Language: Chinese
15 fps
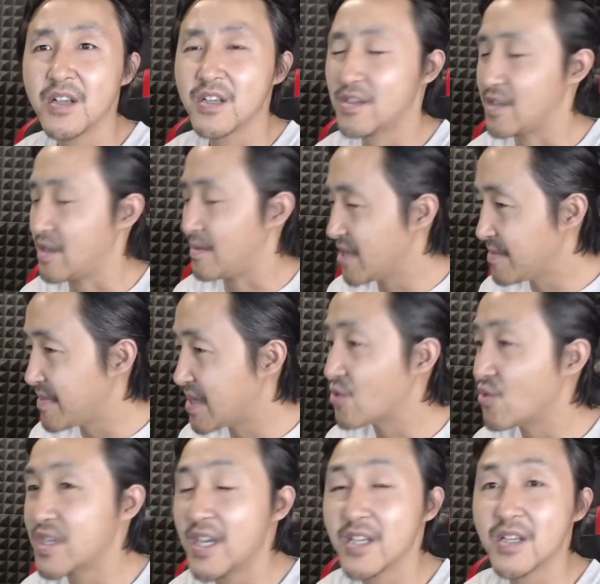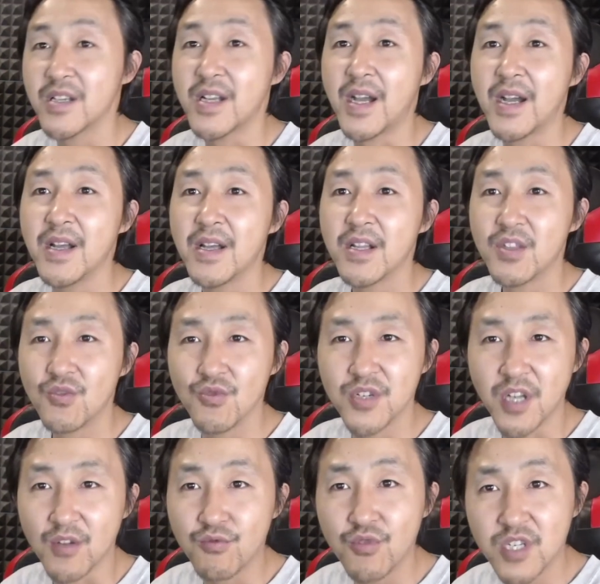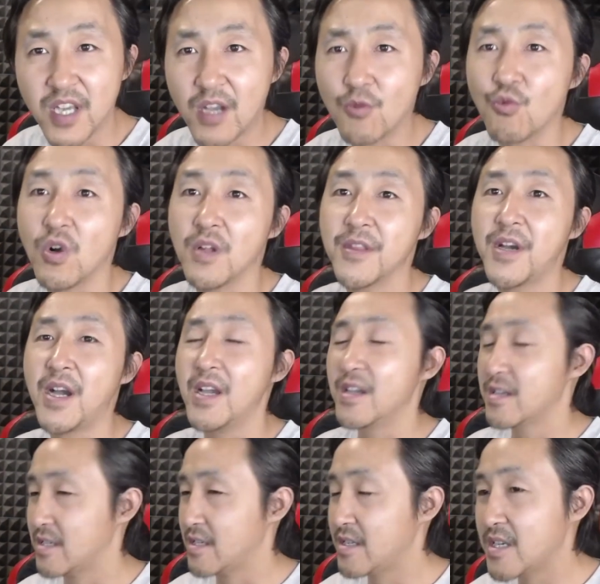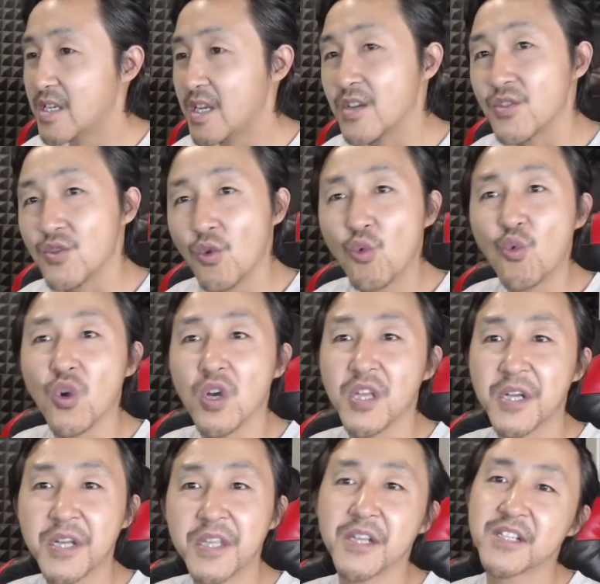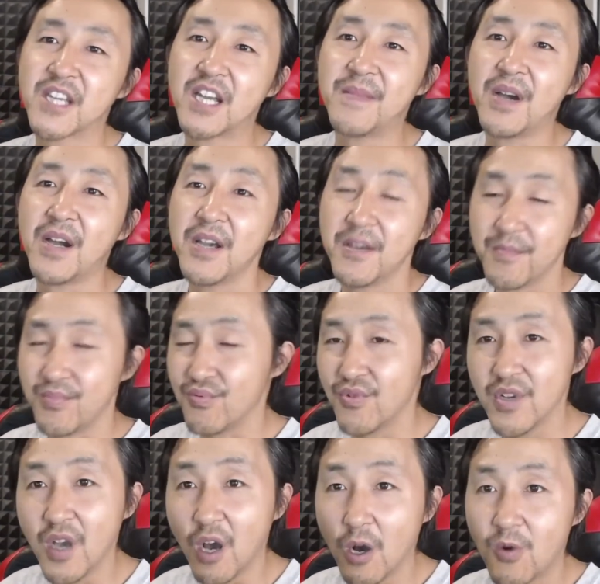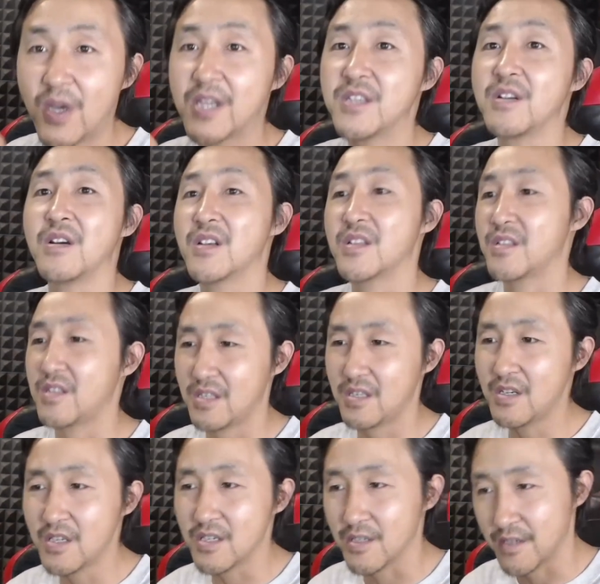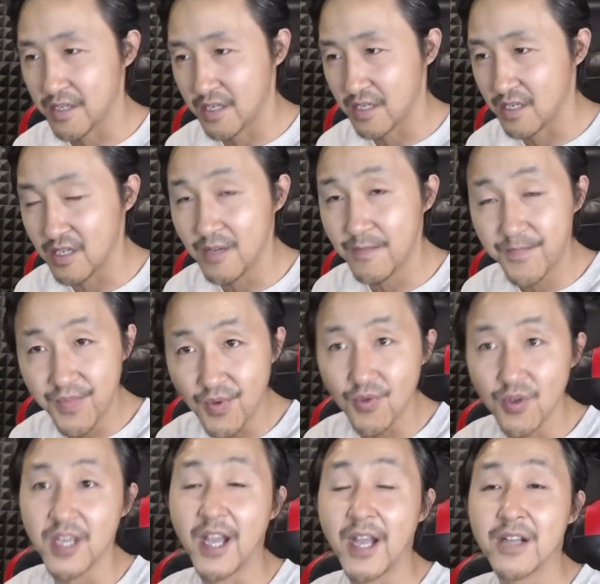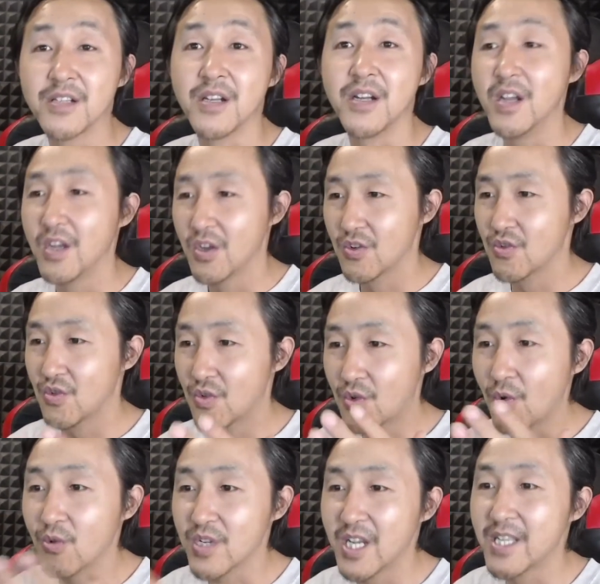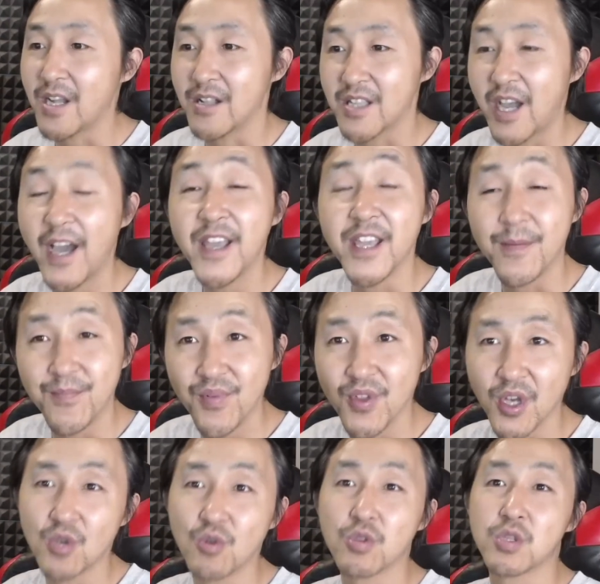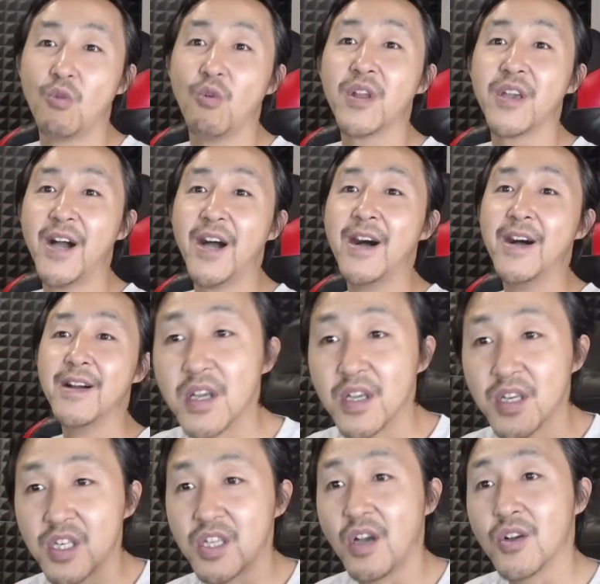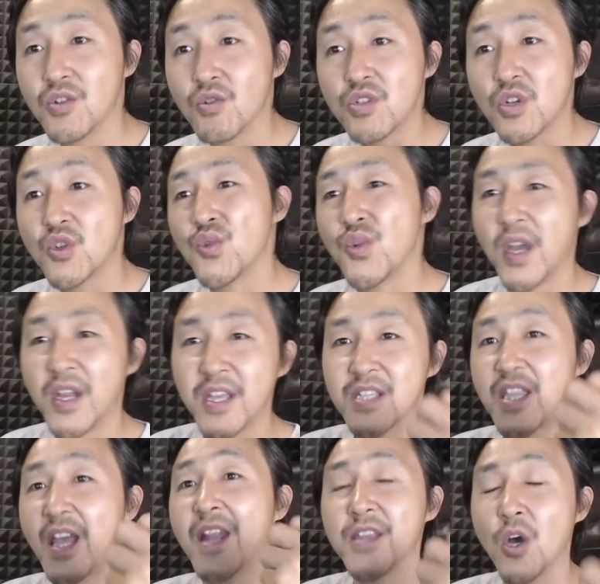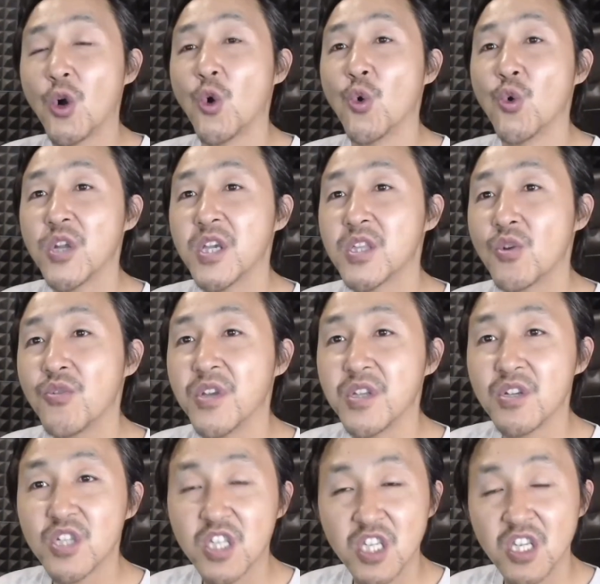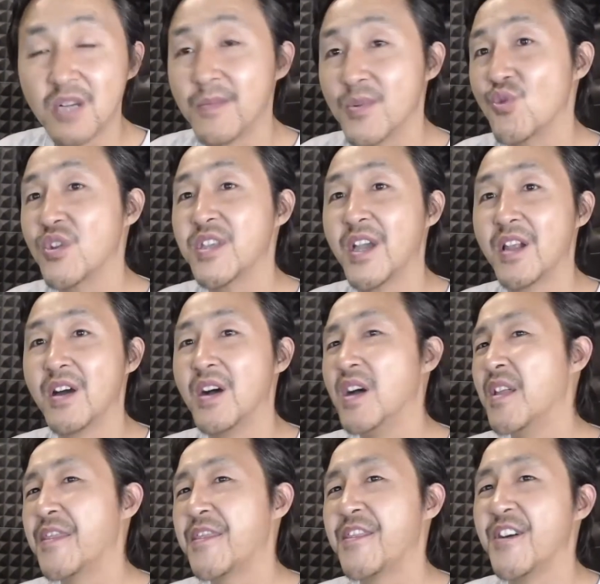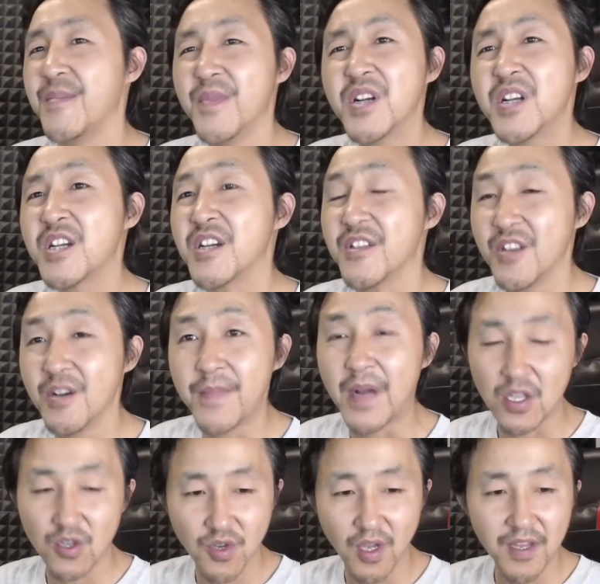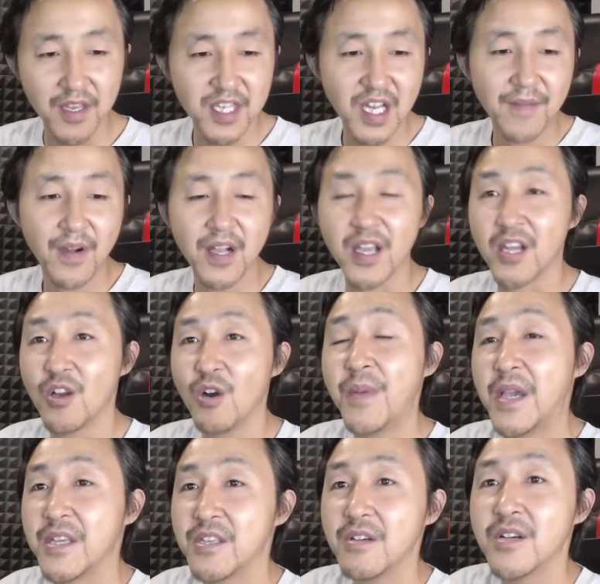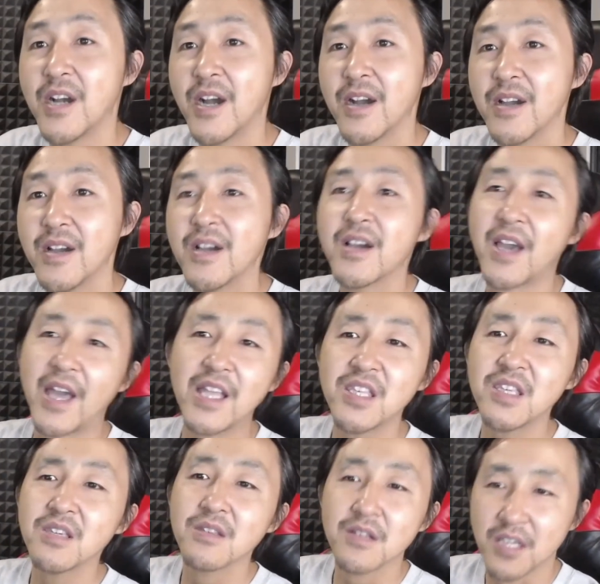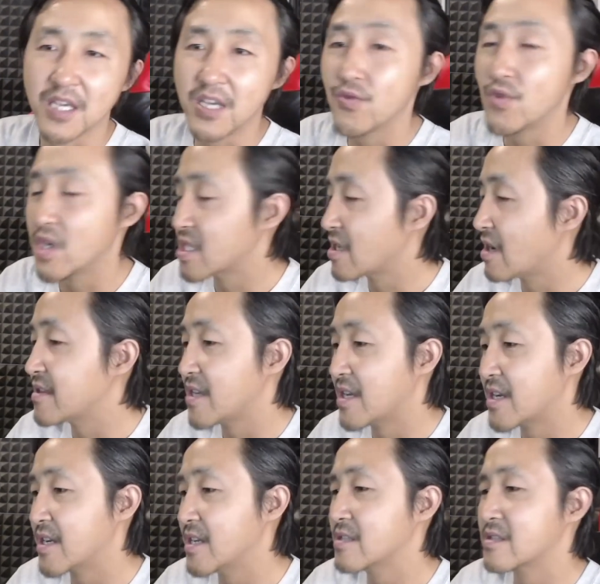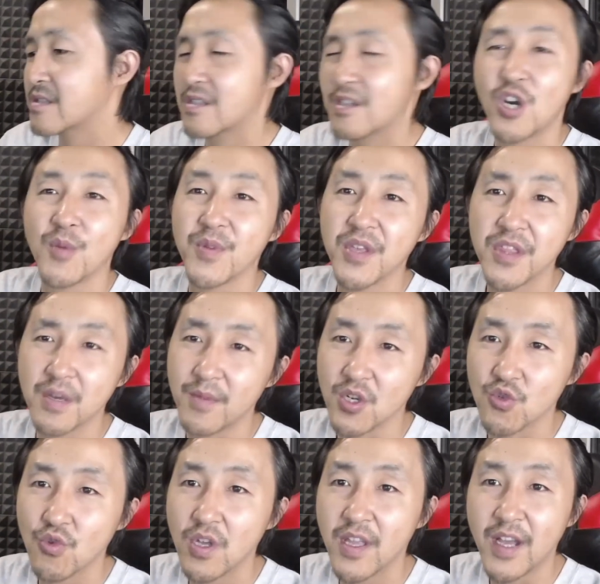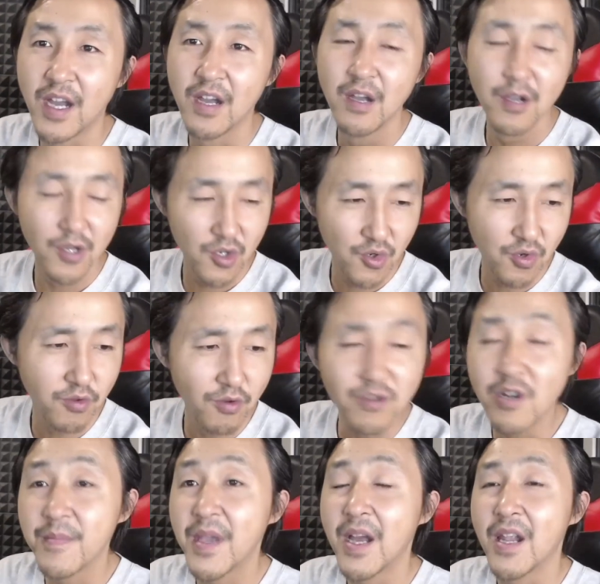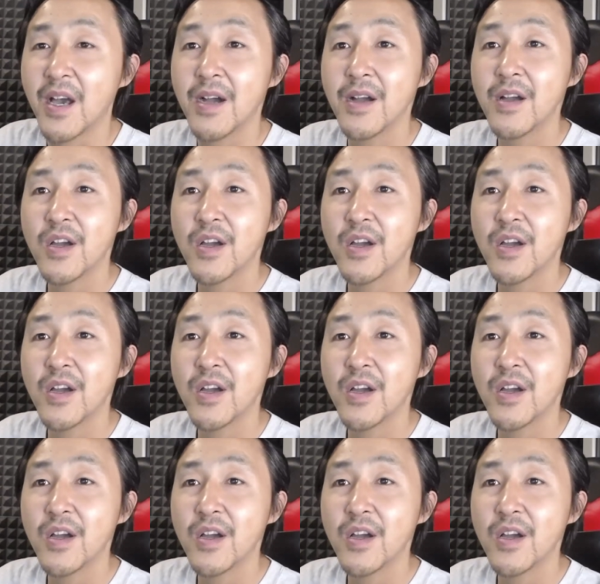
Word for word: 什么民主建设呀？就是想去摘果子，实际上有果子给你摘吗？不要幻想了。即使习不连任，共产党他也不能够从良。 享受着权力带来的红利都已经这么多年了，怎么可能把权力下放给老百姓啊？还记得陈云当年跟邓小平怎么说的呀？说了多少遍了？